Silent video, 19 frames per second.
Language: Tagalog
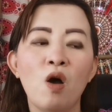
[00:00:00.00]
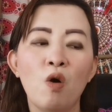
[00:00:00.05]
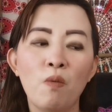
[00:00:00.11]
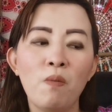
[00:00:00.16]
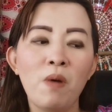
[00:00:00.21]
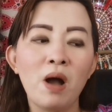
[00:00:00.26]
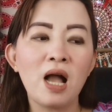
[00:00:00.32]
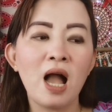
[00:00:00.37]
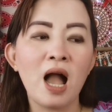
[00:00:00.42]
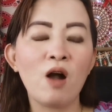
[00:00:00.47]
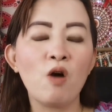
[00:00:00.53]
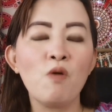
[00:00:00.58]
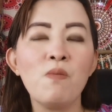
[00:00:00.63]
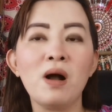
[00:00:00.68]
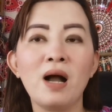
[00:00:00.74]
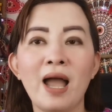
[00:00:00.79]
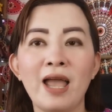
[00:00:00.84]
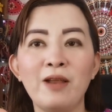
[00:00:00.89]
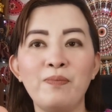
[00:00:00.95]
Kumbaga,
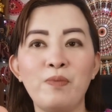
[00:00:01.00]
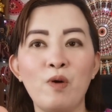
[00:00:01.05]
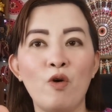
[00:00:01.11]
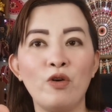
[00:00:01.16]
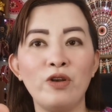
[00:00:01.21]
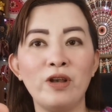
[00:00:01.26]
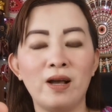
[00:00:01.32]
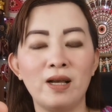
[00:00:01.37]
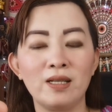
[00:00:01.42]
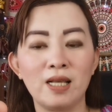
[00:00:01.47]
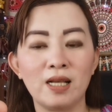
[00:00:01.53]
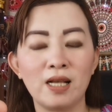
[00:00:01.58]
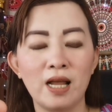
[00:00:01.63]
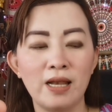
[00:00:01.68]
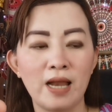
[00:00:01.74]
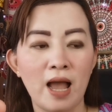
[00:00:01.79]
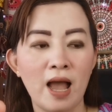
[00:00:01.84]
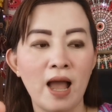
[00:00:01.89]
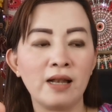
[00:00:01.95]
kumakain po ako ng
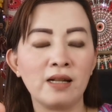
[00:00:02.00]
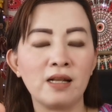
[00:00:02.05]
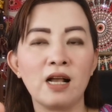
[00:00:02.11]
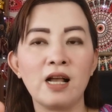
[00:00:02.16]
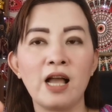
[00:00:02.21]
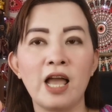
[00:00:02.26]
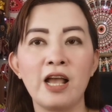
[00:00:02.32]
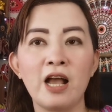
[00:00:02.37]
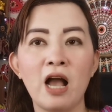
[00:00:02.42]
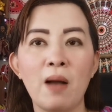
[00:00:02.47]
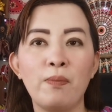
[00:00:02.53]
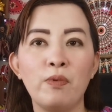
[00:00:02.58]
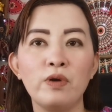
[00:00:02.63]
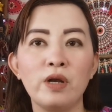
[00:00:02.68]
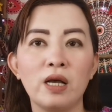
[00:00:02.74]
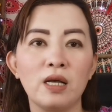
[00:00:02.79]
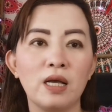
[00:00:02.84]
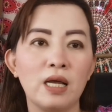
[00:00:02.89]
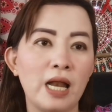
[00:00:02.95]
kasaganahan. Kagaya nga po
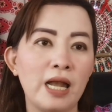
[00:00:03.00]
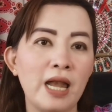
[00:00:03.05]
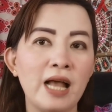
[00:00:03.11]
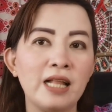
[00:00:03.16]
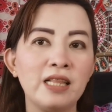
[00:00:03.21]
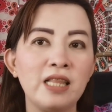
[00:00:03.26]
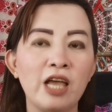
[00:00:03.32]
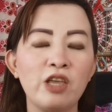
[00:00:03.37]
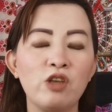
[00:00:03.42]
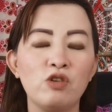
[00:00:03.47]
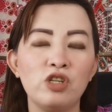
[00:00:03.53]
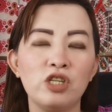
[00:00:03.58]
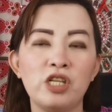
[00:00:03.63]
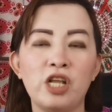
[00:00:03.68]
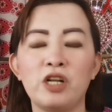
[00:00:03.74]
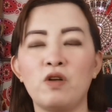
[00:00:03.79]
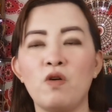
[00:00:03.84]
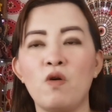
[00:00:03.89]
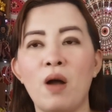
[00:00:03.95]
ng granada,
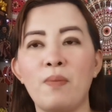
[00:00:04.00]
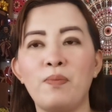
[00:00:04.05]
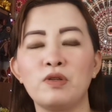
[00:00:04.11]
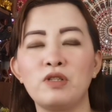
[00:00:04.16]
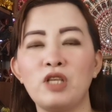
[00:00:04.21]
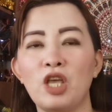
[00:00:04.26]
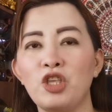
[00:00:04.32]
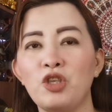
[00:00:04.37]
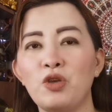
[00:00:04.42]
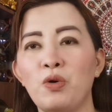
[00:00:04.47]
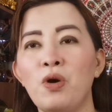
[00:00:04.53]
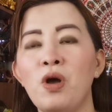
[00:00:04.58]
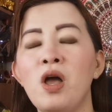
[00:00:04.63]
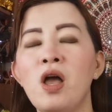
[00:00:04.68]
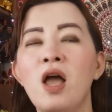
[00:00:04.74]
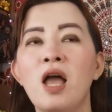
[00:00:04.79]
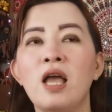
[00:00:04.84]
usual ko nga po sa inyo.